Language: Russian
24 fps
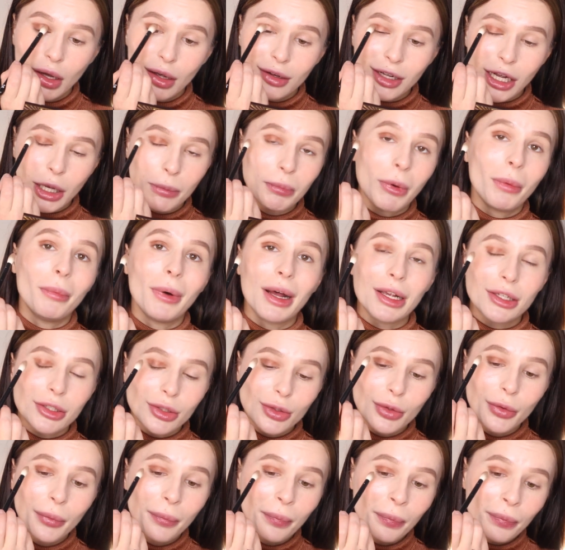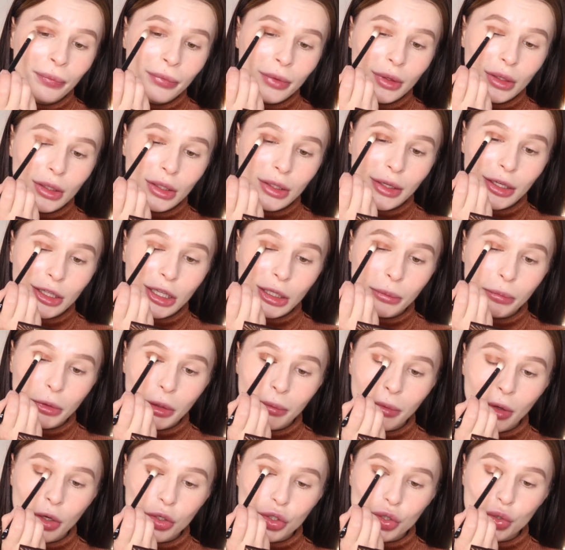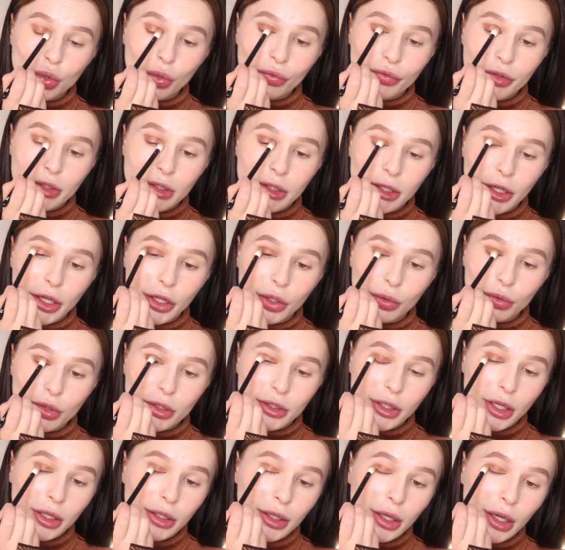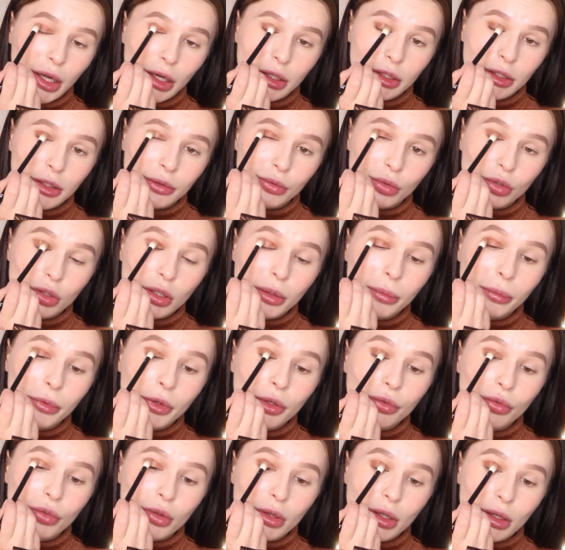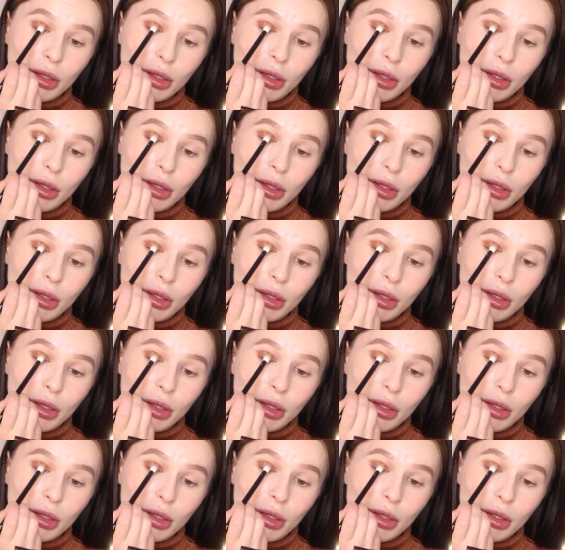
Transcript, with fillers: как по маслу. И я так понимаю, что все ее тени, они вот именно вот